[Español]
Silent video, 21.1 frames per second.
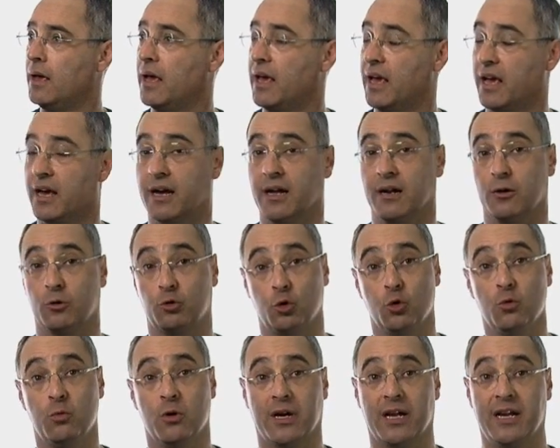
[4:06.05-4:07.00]
El
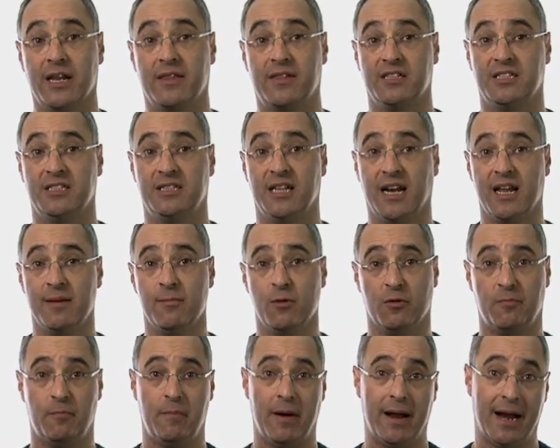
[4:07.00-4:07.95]
tubo que
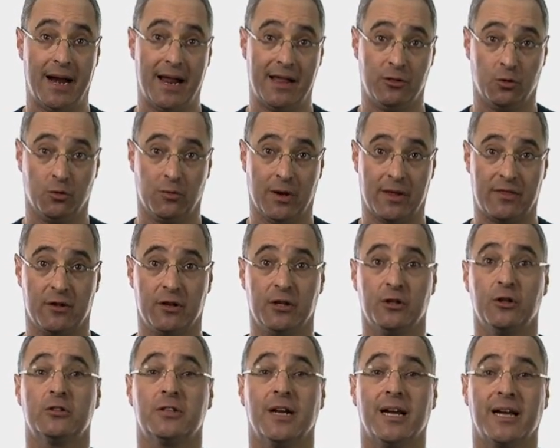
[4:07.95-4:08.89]
necesitaremos para la intubación
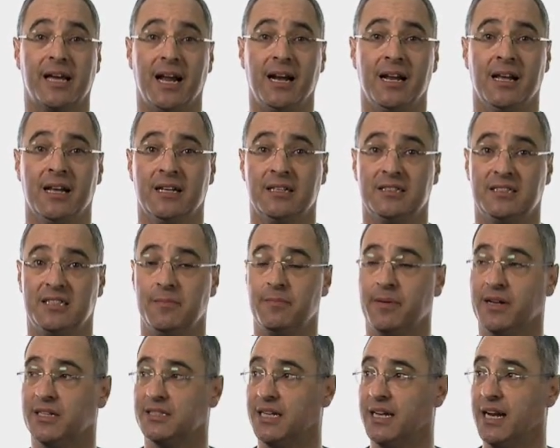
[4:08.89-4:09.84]
endotraqueal
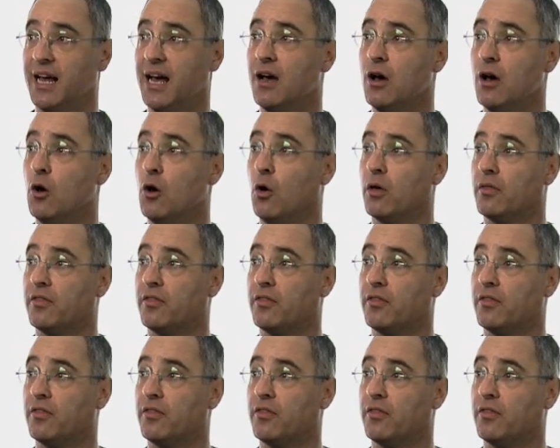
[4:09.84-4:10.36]
siempre será